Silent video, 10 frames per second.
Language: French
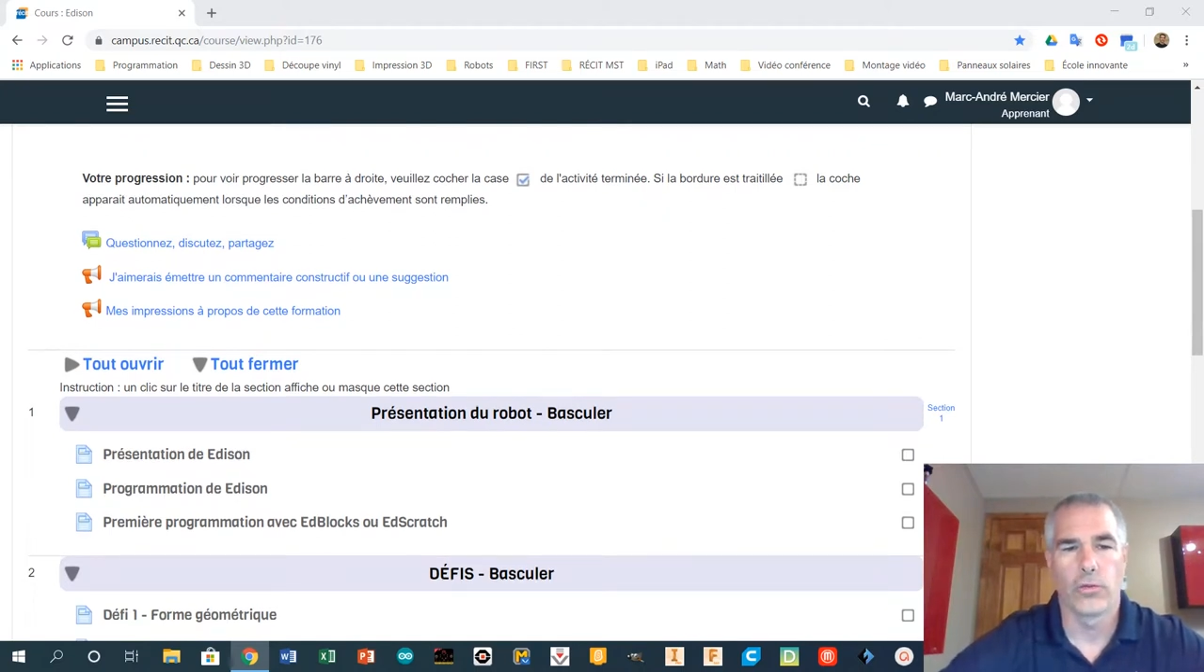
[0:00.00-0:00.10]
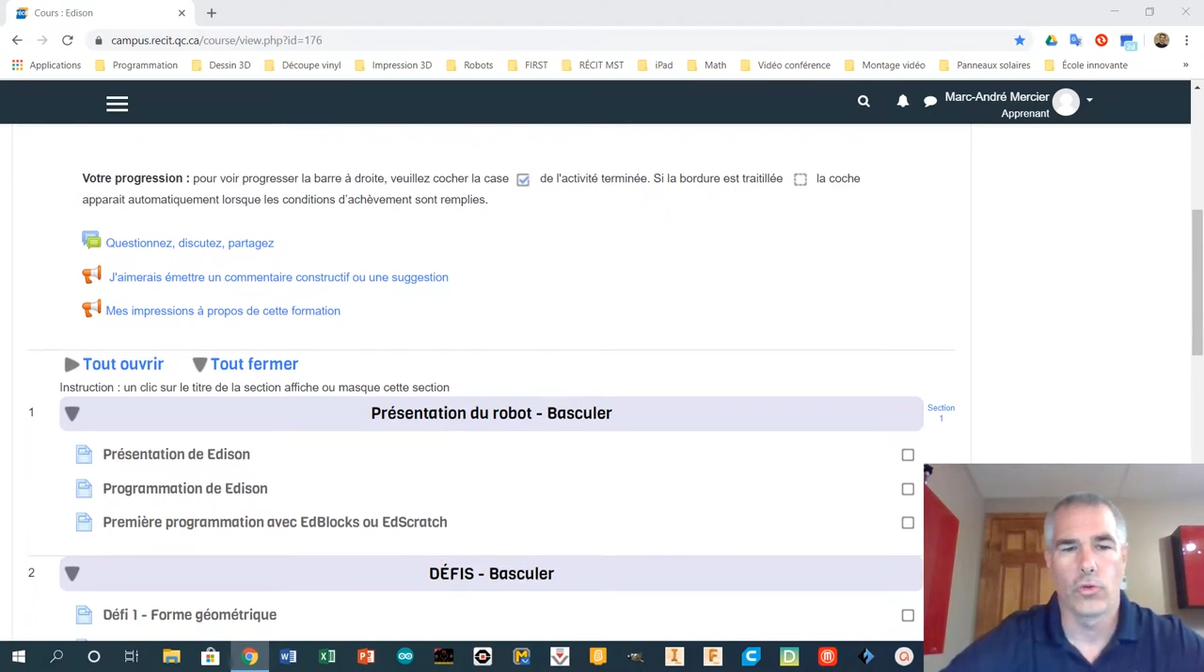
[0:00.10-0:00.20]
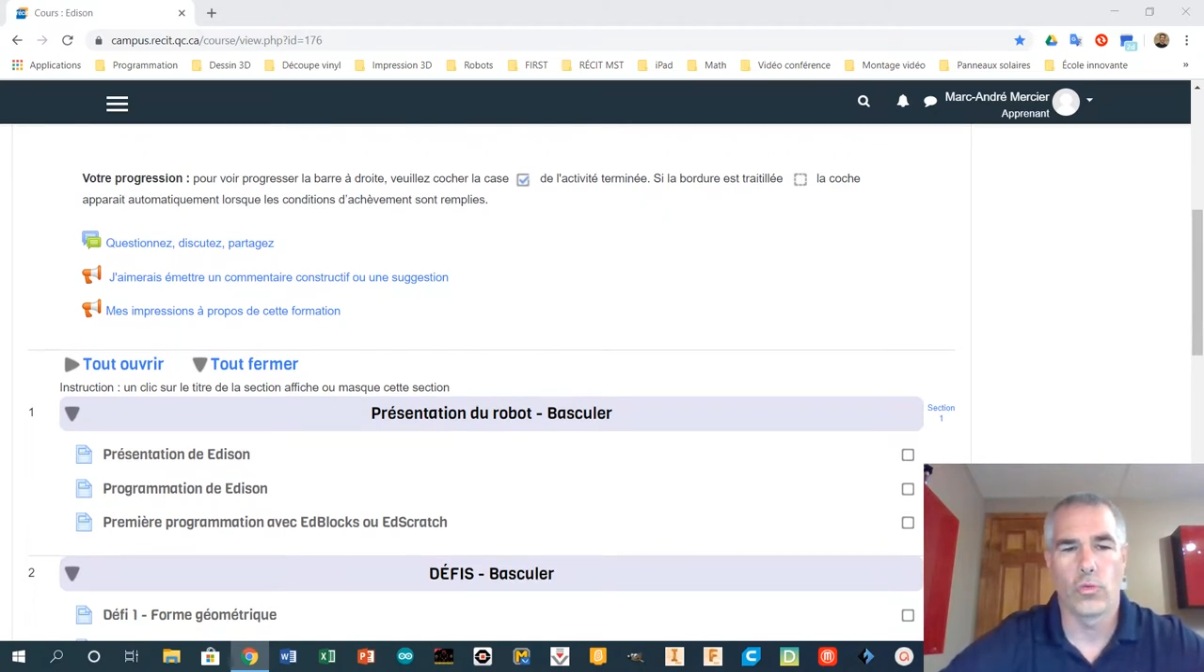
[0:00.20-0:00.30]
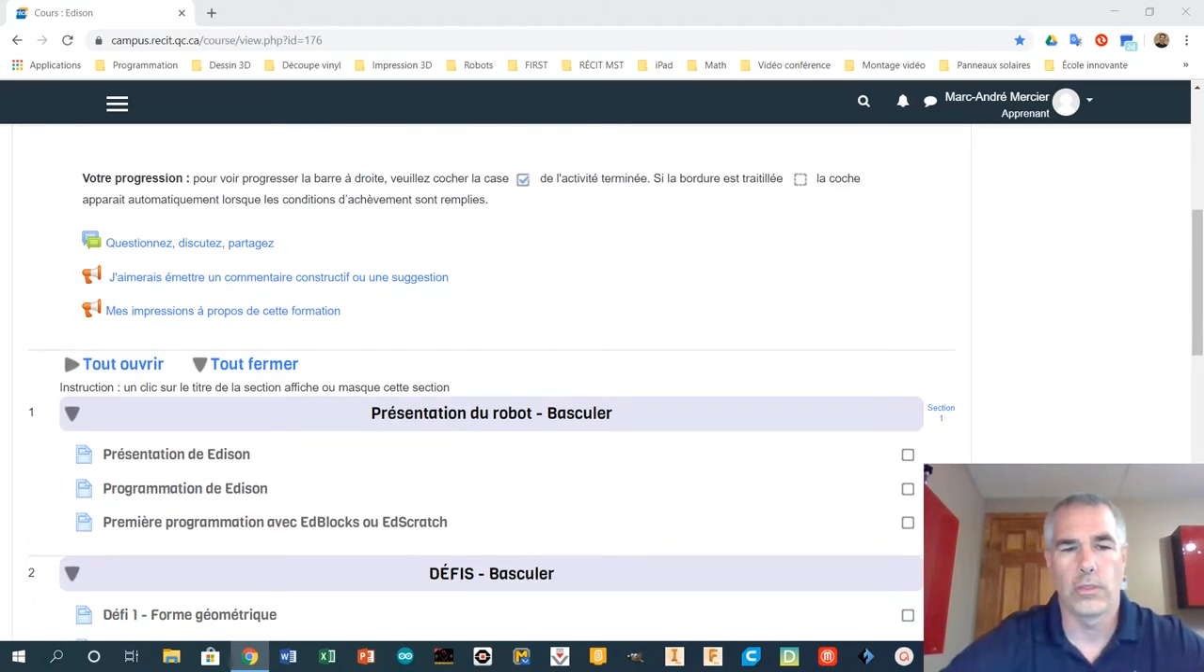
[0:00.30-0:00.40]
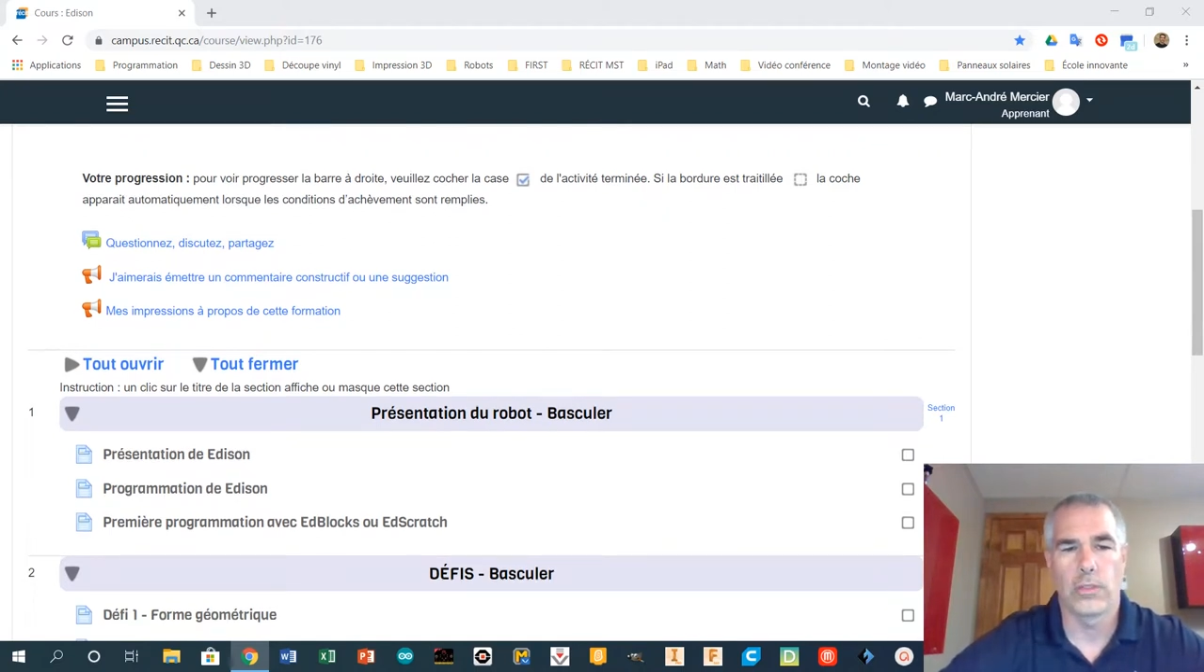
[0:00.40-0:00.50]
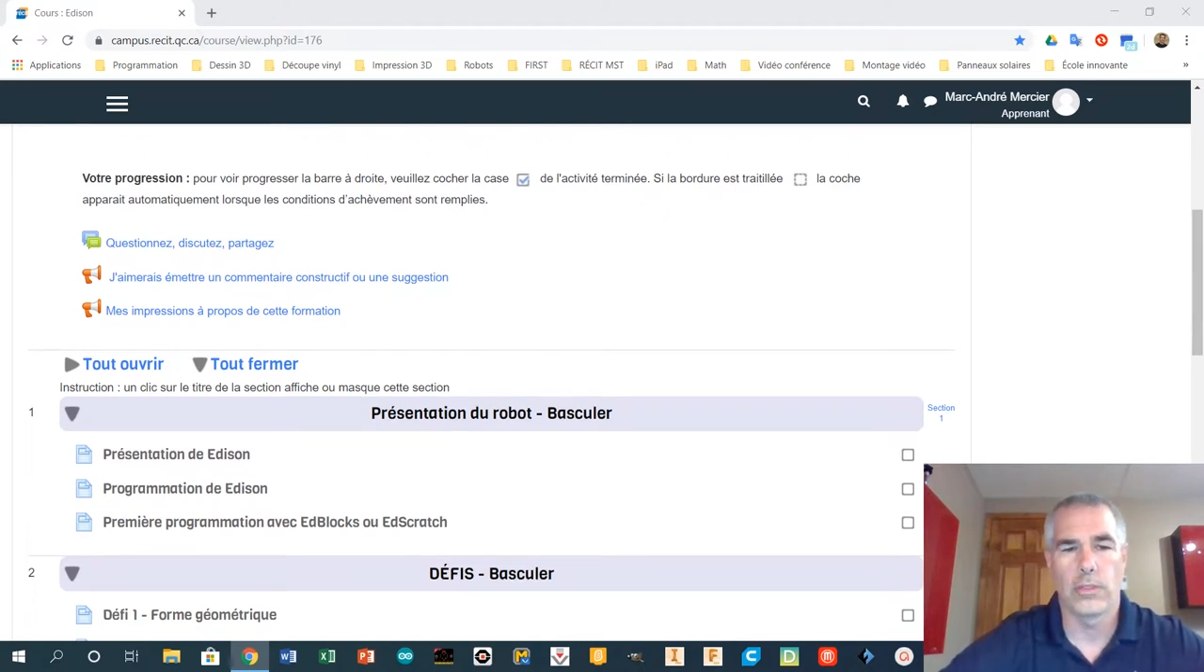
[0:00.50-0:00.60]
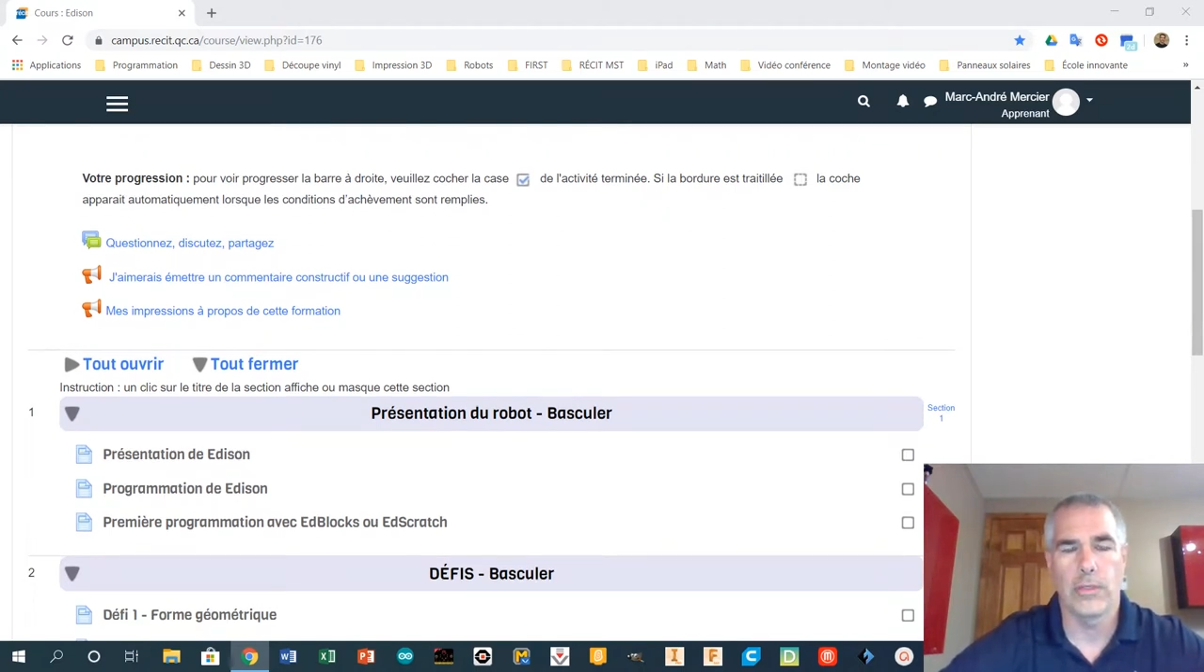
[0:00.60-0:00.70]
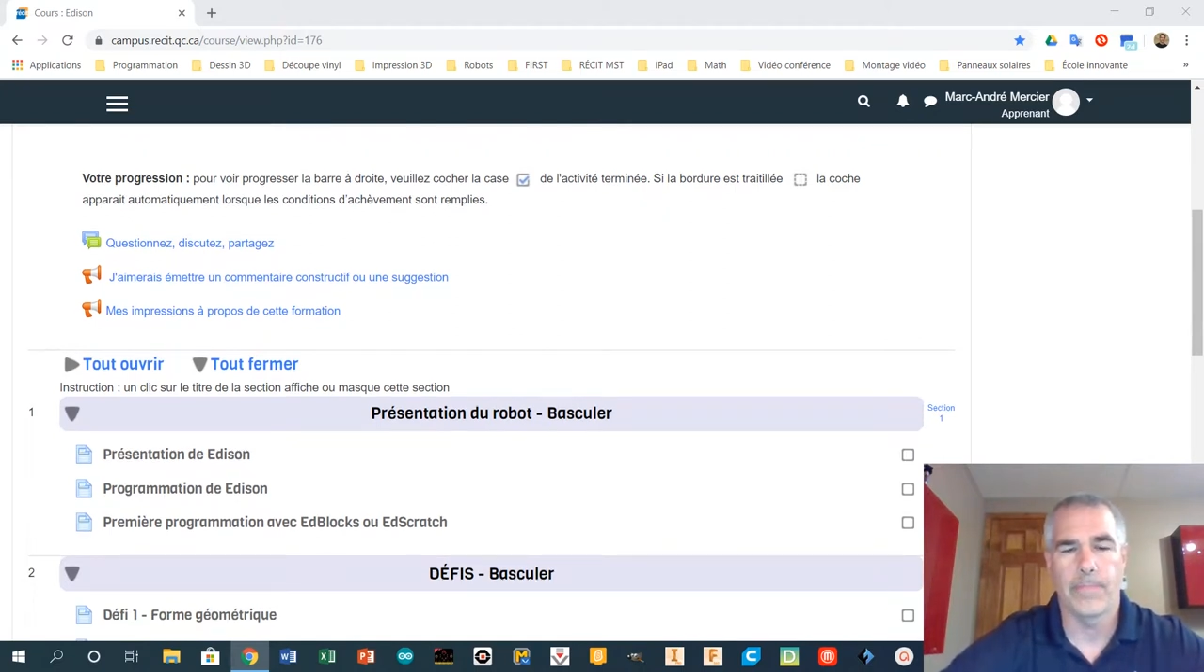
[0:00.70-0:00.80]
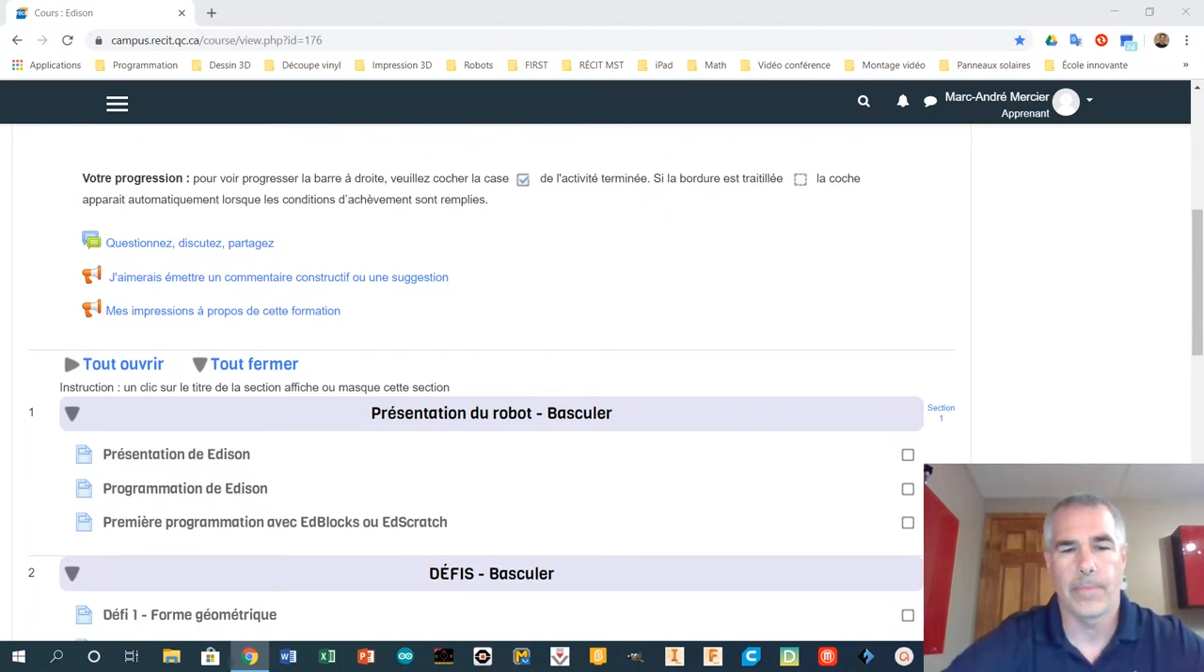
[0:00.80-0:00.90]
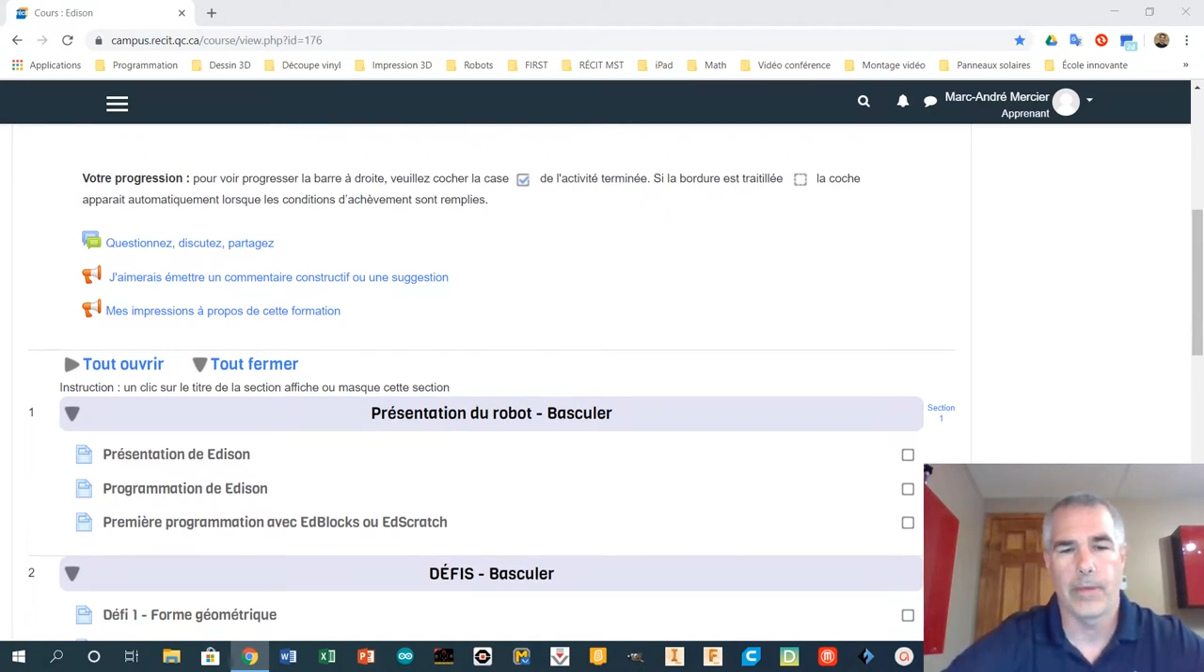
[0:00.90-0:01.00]

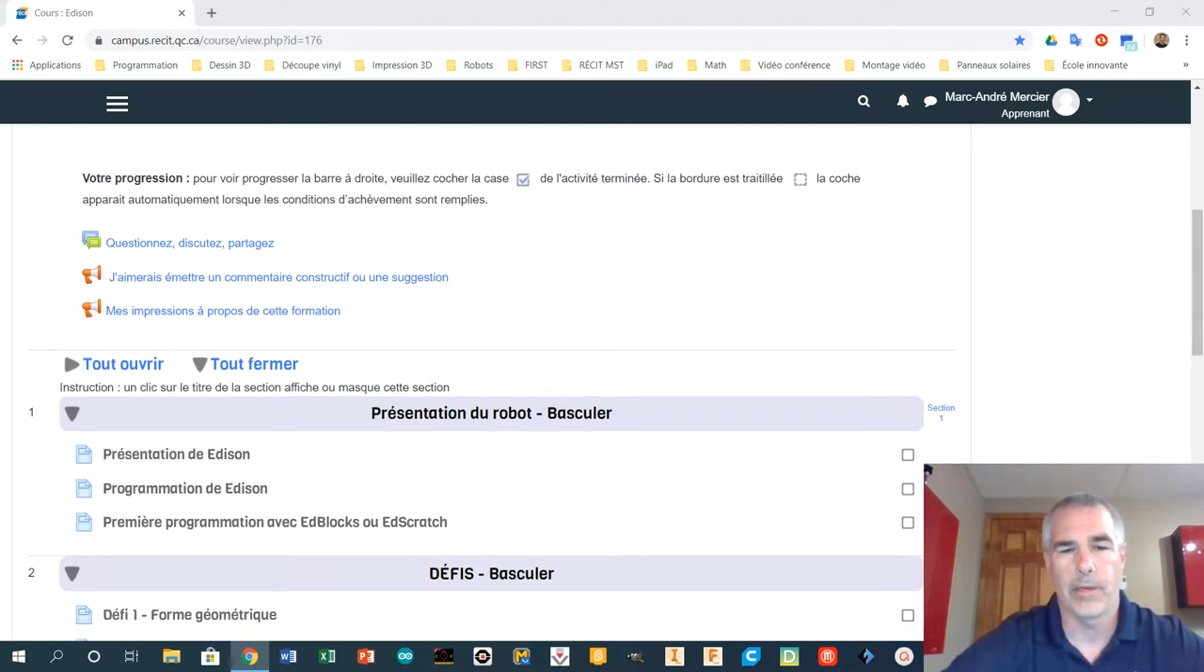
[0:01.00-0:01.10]
celui-ci